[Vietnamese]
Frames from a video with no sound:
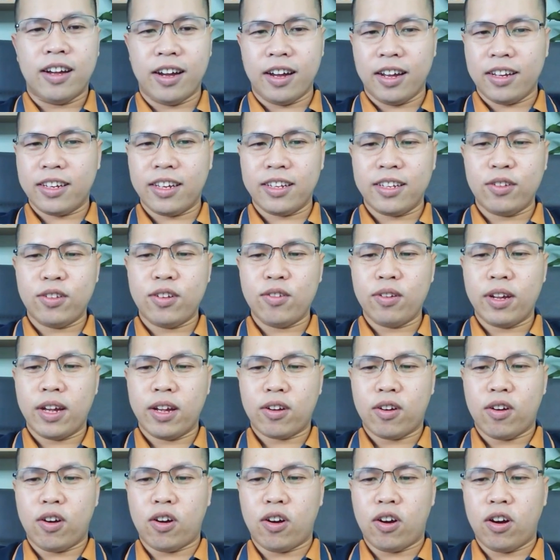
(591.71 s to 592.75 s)
Đấy, thế tôi
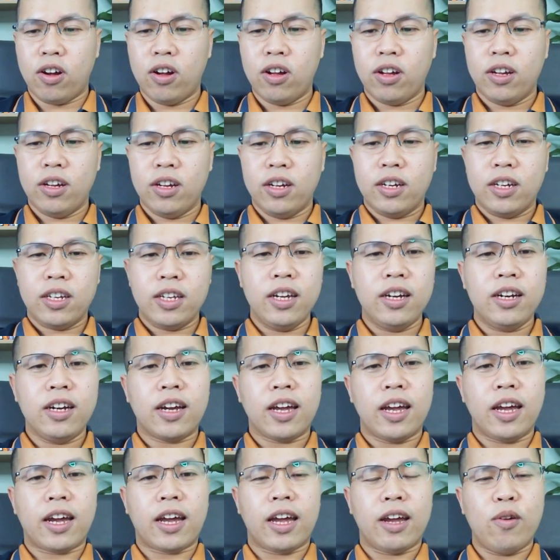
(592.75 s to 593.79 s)
có
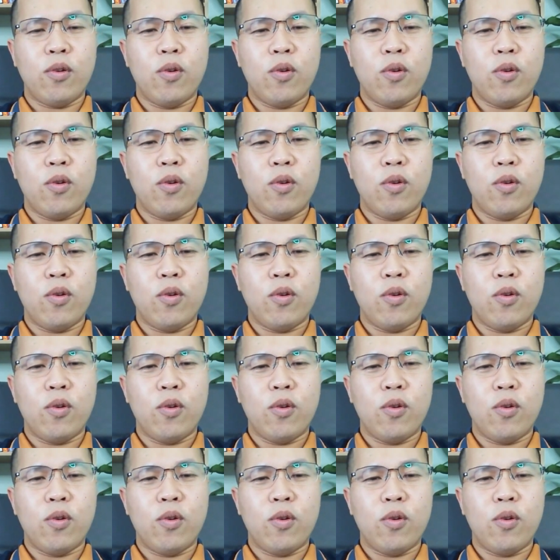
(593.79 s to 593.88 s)
những cái